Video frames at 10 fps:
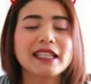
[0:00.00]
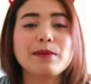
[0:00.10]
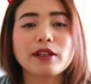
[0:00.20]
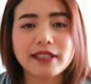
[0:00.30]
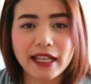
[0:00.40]

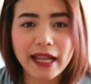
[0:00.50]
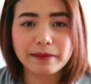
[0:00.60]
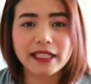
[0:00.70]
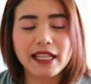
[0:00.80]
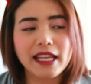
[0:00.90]
ที่บริษัท
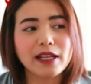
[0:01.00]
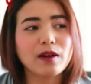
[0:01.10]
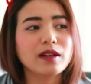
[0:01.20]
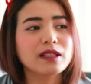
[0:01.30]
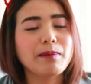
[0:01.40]
MCD
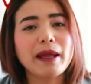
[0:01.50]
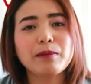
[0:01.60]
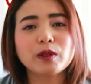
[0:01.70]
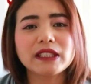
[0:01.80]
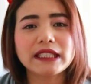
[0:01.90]
เนาะจะเป็น
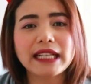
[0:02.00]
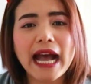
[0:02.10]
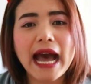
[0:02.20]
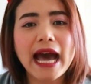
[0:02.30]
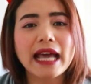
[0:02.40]
ผู้จัด
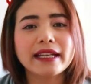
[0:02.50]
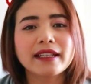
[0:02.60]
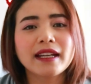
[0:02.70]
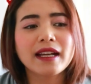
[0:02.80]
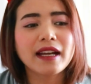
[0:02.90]
การ
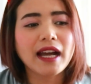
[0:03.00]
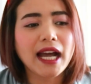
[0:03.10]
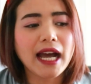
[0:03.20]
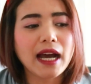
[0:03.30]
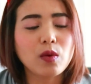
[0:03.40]

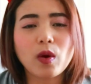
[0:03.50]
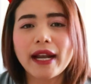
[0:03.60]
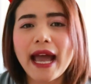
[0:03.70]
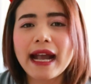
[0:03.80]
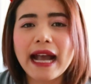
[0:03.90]
หัว
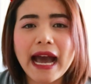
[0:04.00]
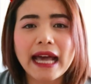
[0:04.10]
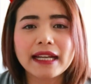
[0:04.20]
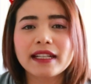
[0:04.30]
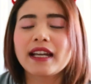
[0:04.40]
หน้า
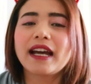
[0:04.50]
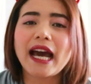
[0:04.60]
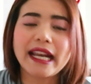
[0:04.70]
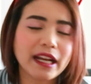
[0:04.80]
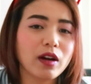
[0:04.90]
งาน
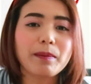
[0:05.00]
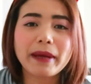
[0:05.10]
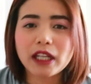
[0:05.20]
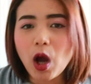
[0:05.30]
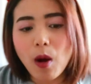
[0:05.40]
อันนี้ก็
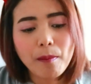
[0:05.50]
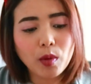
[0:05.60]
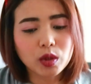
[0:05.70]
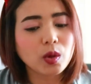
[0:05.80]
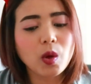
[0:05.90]
เป็นทอม
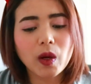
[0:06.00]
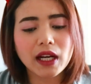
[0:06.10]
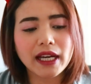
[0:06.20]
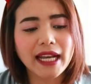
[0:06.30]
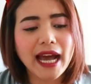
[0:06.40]
หมดทุกคน
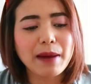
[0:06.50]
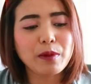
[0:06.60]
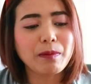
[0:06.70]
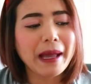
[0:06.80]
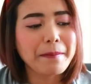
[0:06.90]
เลยนะคะ
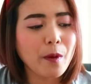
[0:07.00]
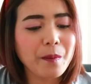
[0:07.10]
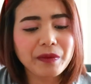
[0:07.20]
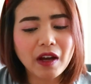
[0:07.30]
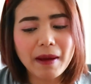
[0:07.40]
มิวไปปุ๊บ
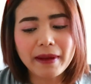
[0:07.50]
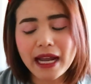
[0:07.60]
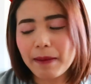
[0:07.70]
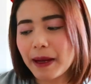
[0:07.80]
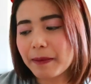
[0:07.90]
เขาให้ไป
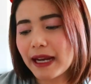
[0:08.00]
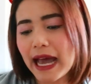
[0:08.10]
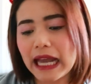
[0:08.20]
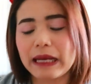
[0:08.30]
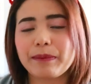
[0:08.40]
นั่งพับกระ
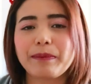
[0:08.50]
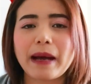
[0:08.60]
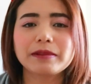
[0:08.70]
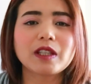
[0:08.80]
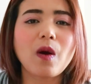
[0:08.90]
ดาษ
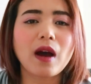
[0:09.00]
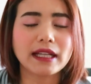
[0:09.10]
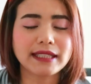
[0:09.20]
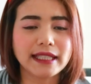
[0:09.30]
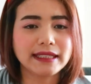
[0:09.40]
พับซอง
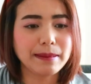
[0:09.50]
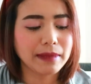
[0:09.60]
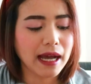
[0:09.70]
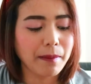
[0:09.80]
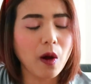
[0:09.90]
อะ่ะใส่ซิม
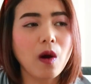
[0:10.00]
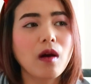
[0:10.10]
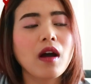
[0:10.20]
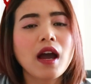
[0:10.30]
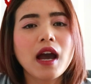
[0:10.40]
นะคะ พอ
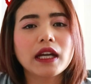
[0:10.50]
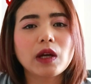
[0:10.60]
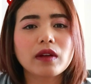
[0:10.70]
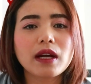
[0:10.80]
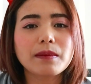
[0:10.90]

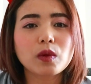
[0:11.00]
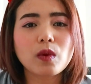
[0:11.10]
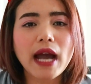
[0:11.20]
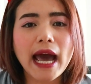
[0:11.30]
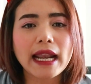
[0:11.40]
เราเริ่ม
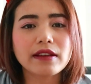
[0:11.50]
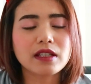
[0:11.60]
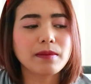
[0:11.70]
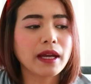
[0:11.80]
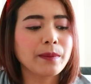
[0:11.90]
รู้งานแล้ว
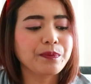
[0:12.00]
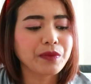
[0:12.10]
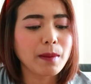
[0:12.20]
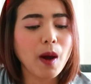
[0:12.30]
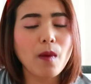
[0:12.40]
ใช่ไหม
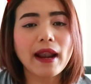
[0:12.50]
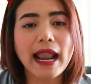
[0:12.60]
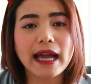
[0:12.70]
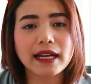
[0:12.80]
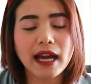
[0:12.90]
พอวัน
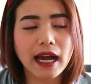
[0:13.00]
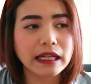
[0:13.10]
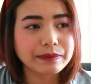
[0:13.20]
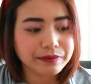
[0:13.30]
หลังนะคะ